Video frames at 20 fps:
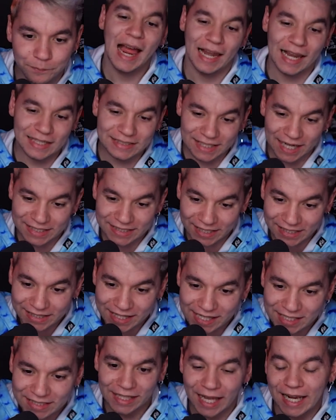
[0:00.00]
Las
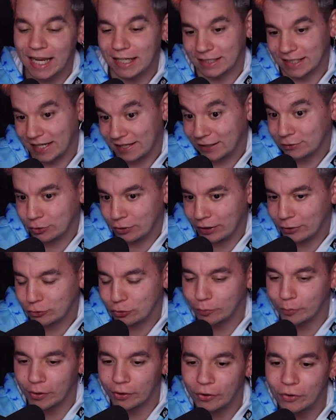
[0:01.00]
galletas, las galletas Oreo,
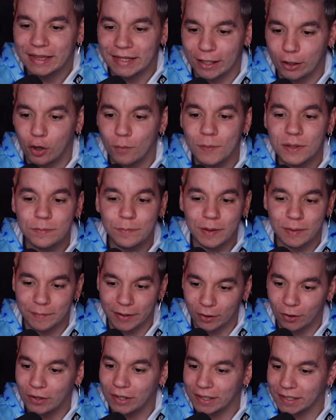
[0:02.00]
supongo. ¿Te comes
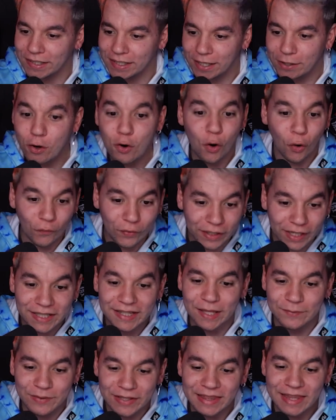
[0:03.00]
primero el relleno o
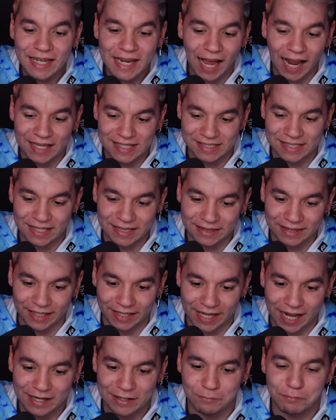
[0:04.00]
directamente la galleta
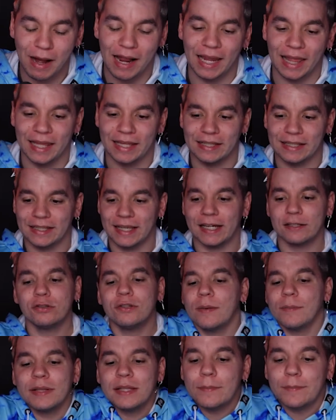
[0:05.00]
entera? Vale, esto
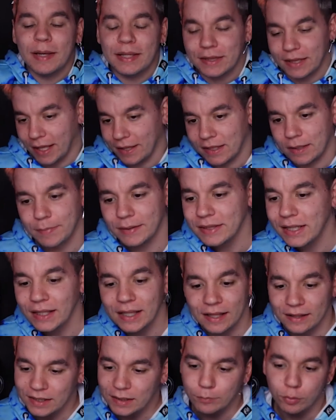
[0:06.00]
también depende, depende
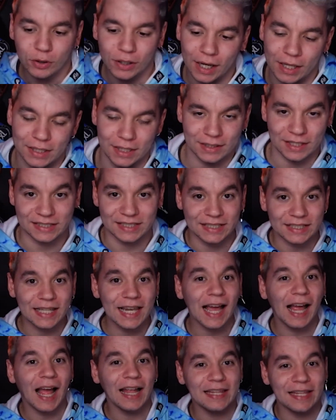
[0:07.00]
de qué tipo de galleta. Si es
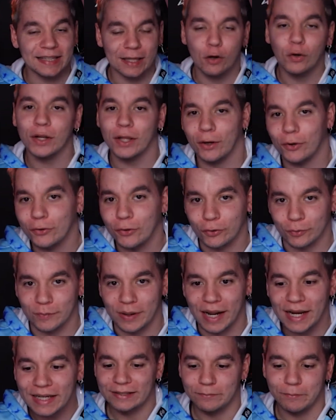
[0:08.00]
la galleta Oreo
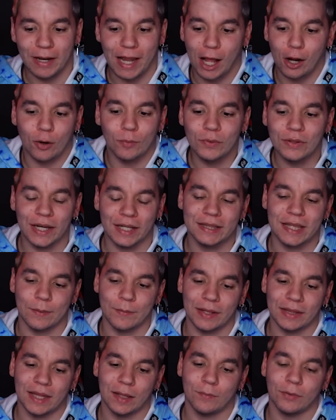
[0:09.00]
normal, me la como
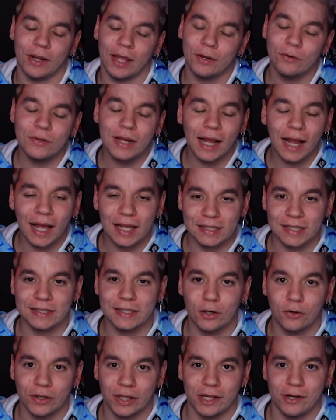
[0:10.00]
directamente, pero hay una
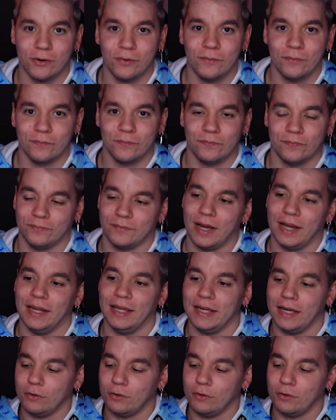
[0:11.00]
galleta Oreo ¿vale?